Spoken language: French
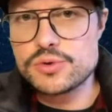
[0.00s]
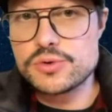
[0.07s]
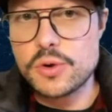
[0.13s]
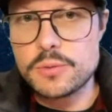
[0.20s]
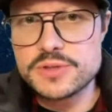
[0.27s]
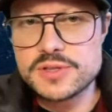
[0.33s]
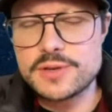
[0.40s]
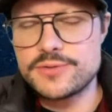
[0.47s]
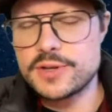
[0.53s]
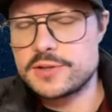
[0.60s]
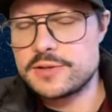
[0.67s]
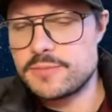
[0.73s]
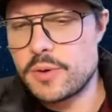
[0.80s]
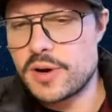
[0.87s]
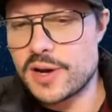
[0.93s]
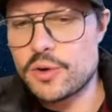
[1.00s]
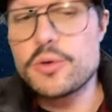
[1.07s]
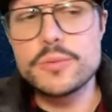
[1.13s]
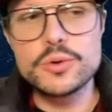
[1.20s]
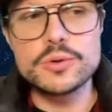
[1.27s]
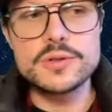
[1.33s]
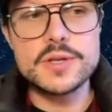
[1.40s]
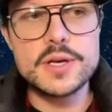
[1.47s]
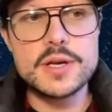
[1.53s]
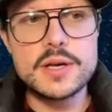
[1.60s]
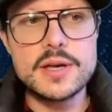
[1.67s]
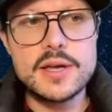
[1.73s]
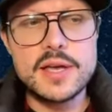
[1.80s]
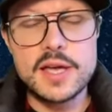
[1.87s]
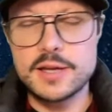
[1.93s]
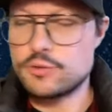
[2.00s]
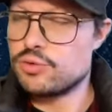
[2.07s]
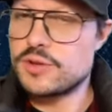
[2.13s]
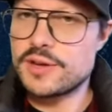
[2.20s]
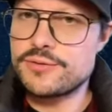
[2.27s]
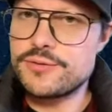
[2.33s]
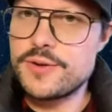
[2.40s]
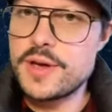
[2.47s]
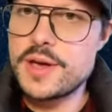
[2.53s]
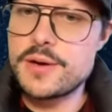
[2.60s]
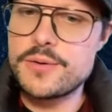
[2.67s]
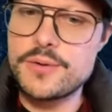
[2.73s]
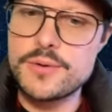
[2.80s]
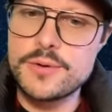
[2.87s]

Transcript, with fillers: Parce qu'effectivement, la communauté est tout à fait